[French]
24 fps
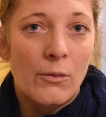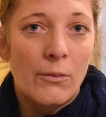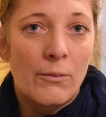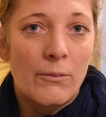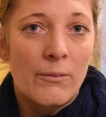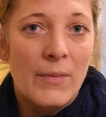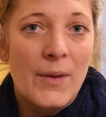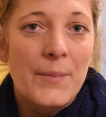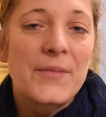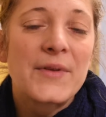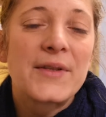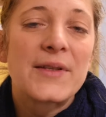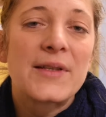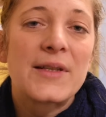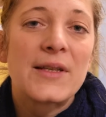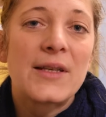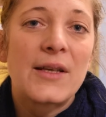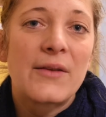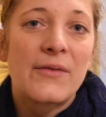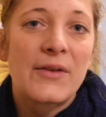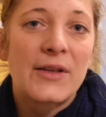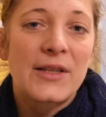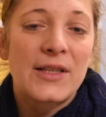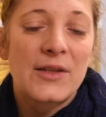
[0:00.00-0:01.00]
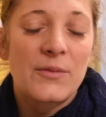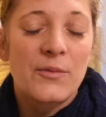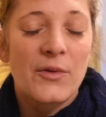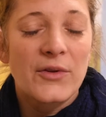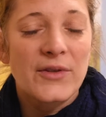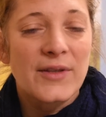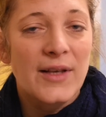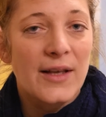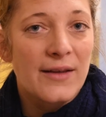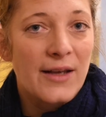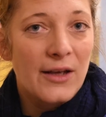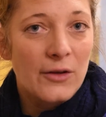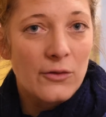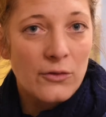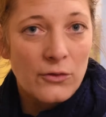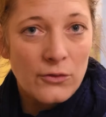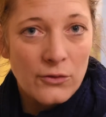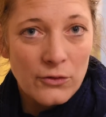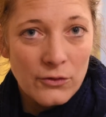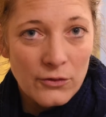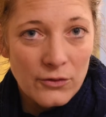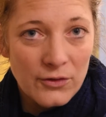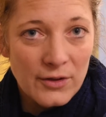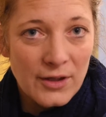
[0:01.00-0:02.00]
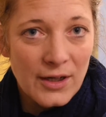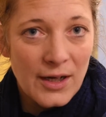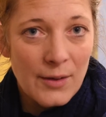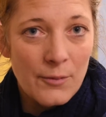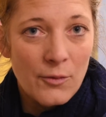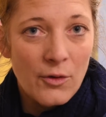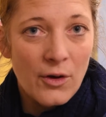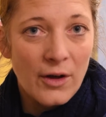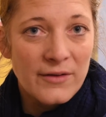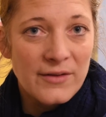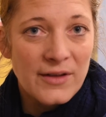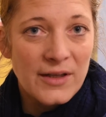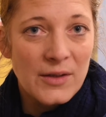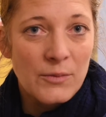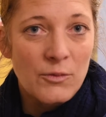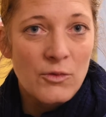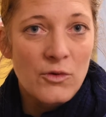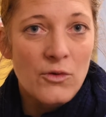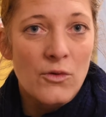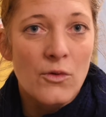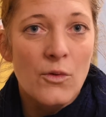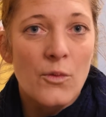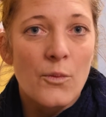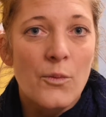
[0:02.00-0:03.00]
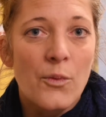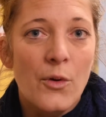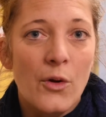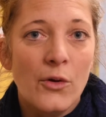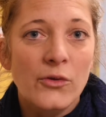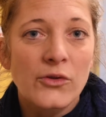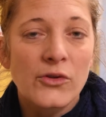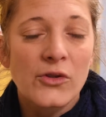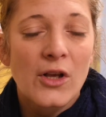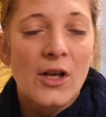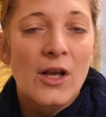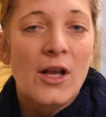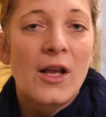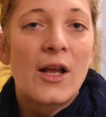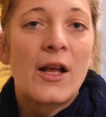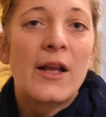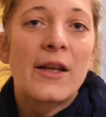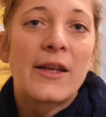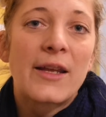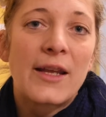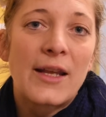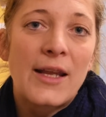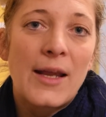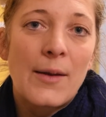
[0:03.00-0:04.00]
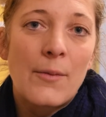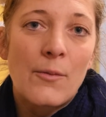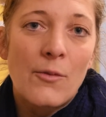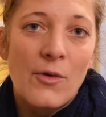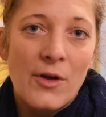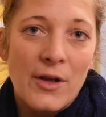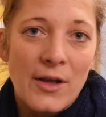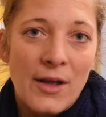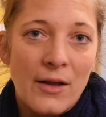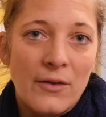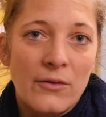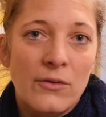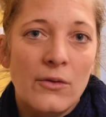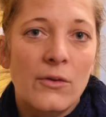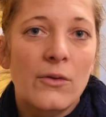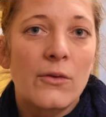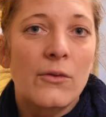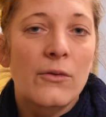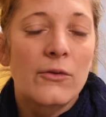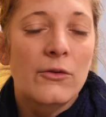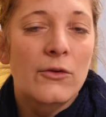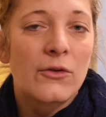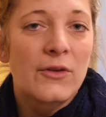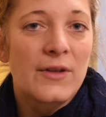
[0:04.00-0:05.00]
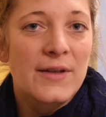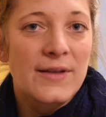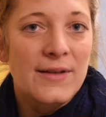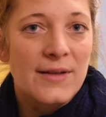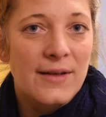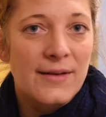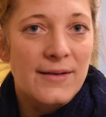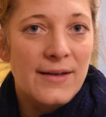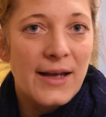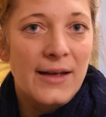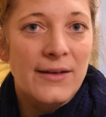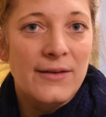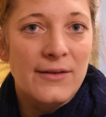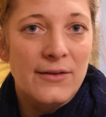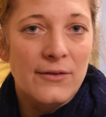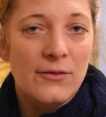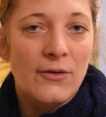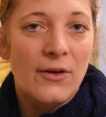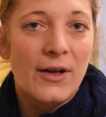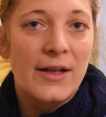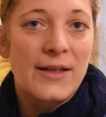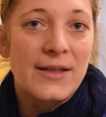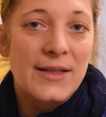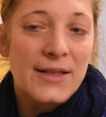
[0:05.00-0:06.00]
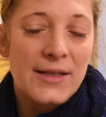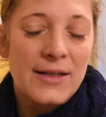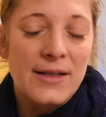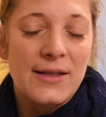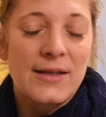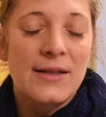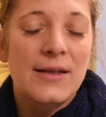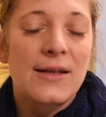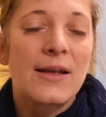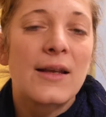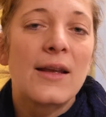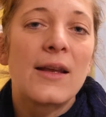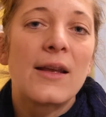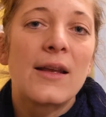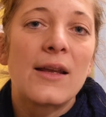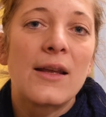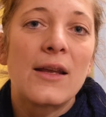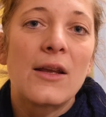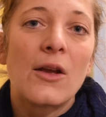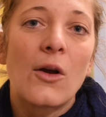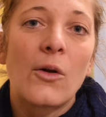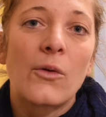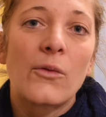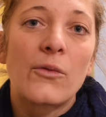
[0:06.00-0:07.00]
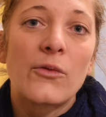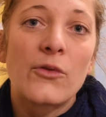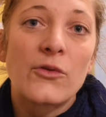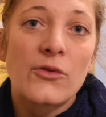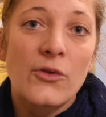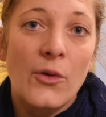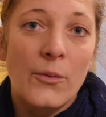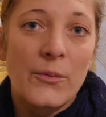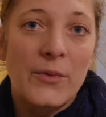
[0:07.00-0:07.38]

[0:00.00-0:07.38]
même si effectivement c'est un acte de donner la mort à des animaux, on pense qu'il y a moyen de donner cet acte dans la dignité et en le faisant